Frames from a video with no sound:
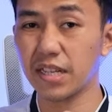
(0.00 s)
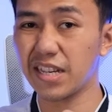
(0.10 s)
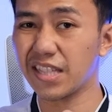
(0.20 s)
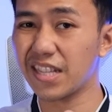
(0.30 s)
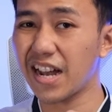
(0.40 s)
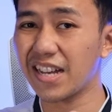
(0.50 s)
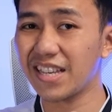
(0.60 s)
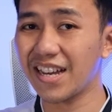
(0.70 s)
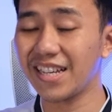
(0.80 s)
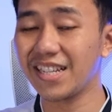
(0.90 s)
bagian
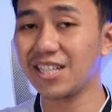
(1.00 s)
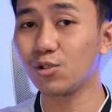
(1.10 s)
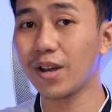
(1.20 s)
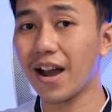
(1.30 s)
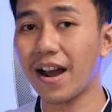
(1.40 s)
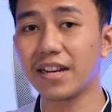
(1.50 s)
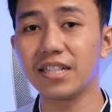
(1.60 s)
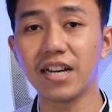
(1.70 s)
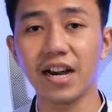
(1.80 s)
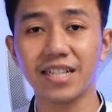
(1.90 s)
tengahnya ini juga
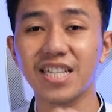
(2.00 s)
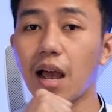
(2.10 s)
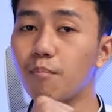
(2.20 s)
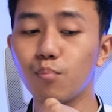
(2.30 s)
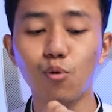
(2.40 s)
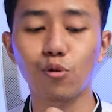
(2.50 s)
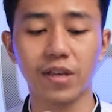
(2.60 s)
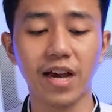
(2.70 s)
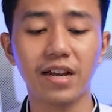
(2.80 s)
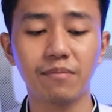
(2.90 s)
ada
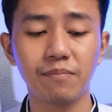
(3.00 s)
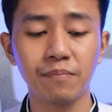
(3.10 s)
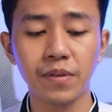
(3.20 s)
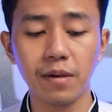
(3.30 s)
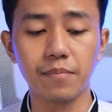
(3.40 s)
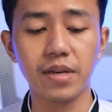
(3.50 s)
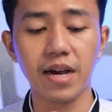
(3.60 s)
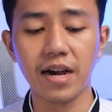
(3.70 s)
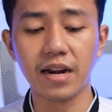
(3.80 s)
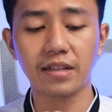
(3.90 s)
sabuknya
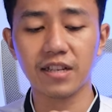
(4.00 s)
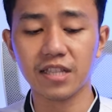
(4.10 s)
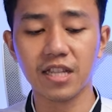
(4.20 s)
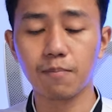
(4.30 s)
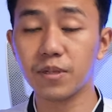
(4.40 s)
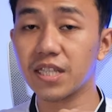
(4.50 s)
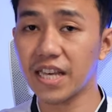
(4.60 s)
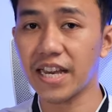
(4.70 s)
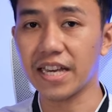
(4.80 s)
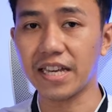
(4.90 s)
biar tetap
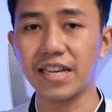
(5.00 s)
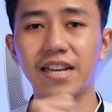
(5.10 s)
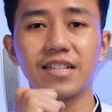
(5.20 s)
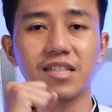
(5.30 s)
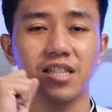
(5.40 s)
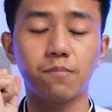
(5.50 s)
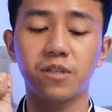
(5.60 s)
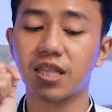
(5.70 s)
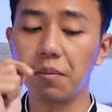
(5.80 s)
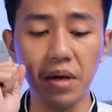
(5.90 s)
stay, tetap
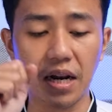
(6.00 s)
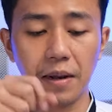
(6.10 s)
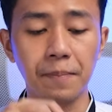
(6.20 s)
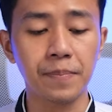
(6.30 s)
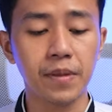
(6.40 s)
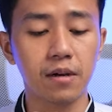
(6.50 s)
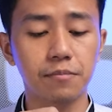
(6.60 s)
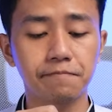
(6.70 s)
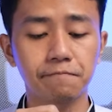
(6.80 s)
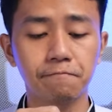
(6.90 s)
stabil.
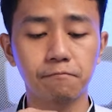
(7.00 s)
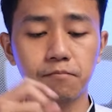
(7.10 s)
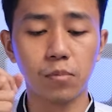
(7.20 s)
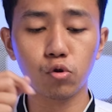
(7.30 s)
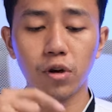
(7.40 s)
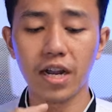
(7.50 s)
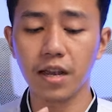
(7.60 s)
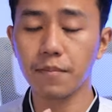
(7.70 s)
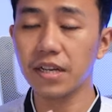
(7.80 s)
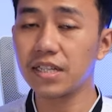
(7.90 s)
Um, untuk area
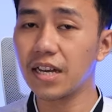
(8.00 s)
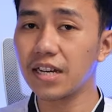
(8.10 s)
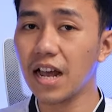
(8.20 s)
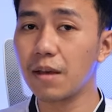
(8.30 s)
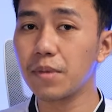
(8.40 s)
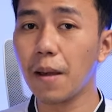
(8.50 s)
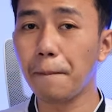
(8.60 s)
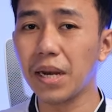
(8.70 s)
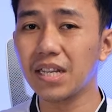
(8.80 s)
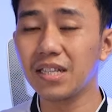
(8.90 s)
bagian dalamnya,
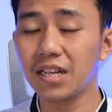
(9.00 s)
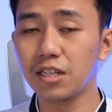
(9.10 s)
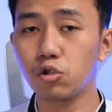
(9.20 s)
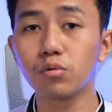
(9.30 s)
paddingnya ini